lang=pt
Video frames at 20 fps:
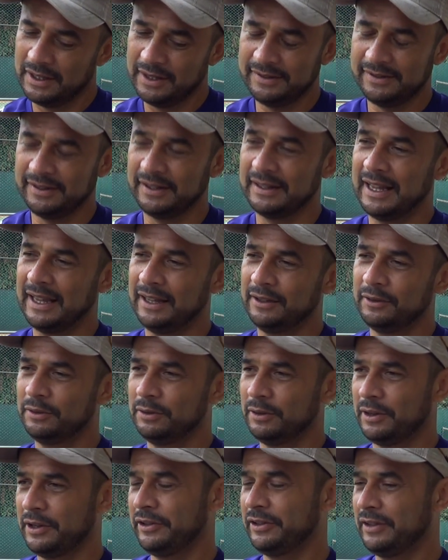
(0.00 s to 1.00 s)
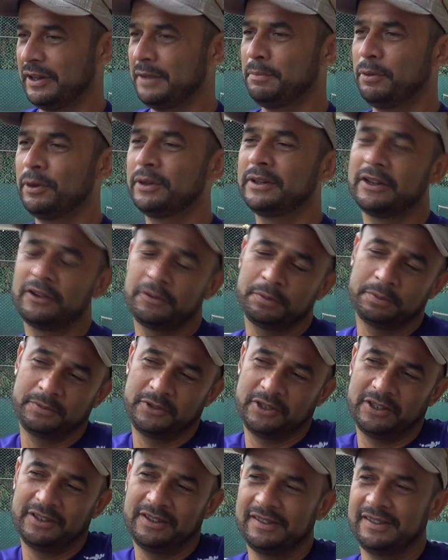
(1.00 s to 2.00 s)
esse dado acho que é importante
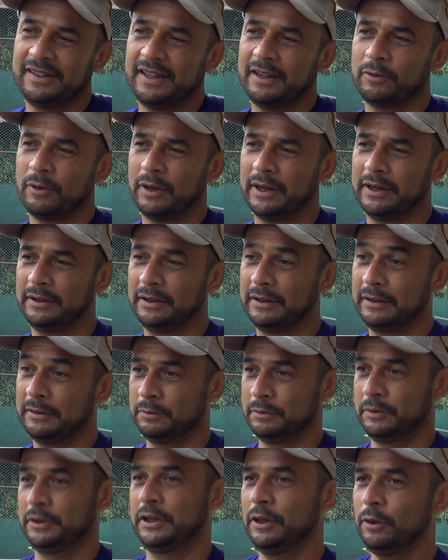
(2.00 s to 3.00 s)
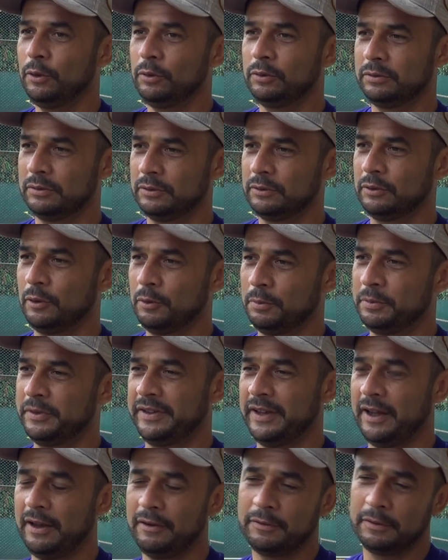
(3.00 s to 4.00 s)
te dizer agora. O que eu
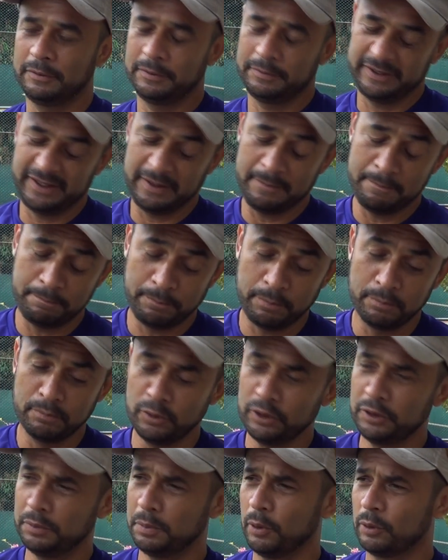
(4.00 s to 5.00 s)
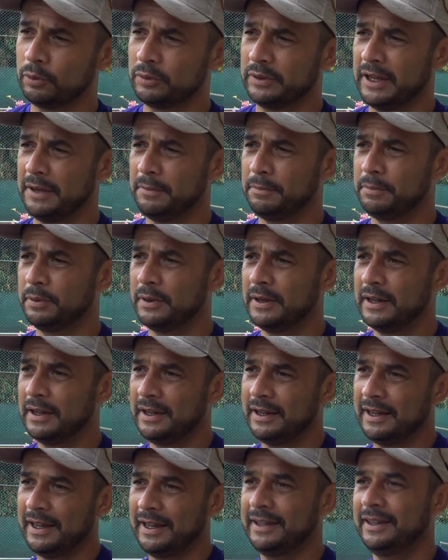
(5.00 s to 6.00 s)
observo, sim, muito pouco tempo,
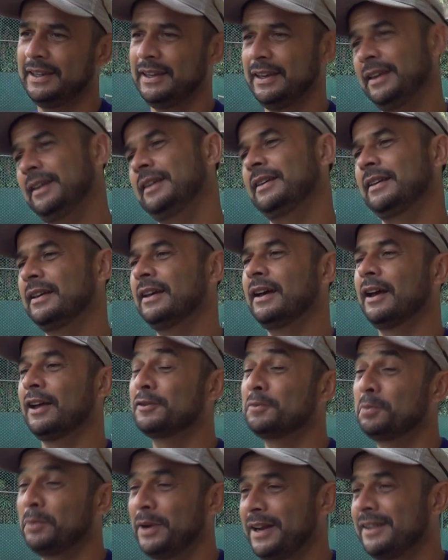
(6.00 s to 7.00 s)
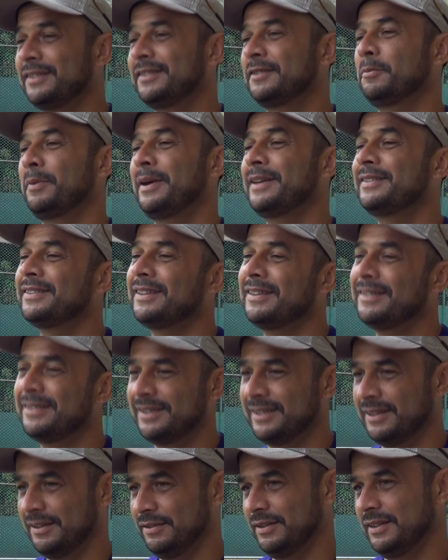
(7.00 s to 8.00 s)
é que as mulheres são mais
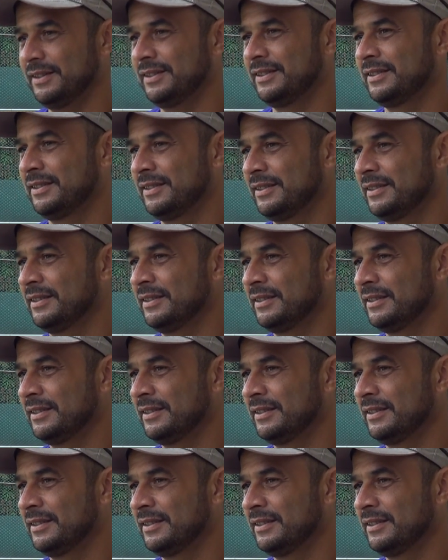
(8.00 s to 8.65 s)
sensíveis.